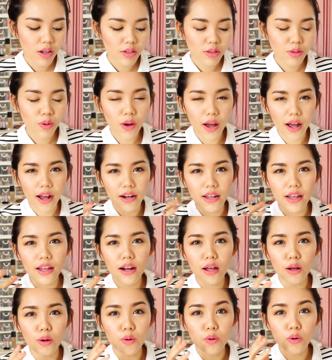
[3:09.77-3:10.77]
ทุกครั้งที่
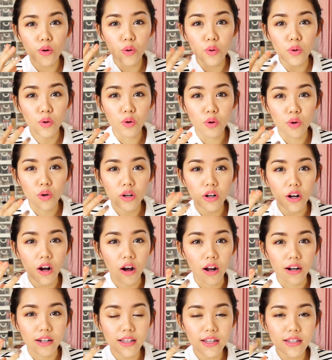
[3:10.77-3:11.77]
เราลงก่
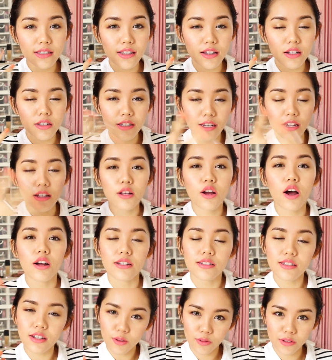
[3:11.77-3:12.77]
อนที่จะฉีดก่อน
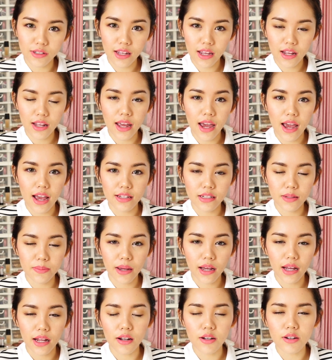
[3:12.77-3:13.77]
ที่จะลงสกินแคร์ใช่ไหม
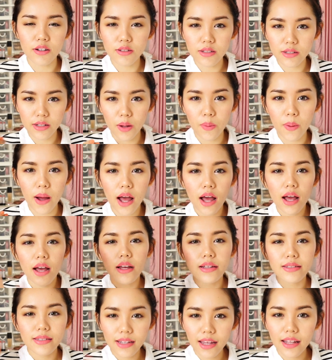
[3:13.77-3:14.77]
คะเราก็รู้สึกได้ว่า
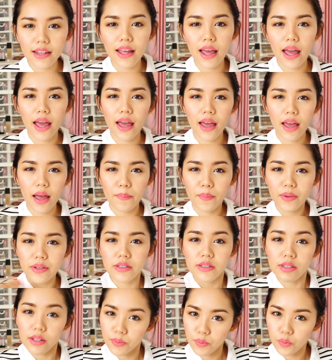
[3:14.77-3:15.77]
สกินแคร์มัน
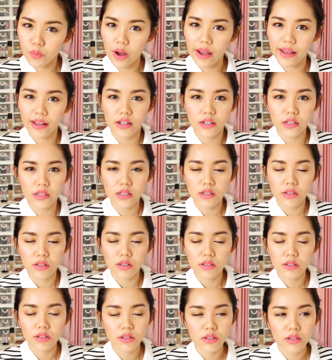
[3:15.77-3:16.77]
ซึมไวขึ้น
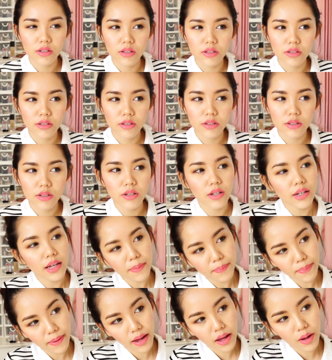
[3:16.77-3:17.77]
หรือคิ
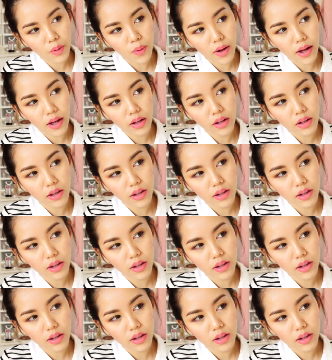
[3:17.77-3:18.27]
ดไปเองวะ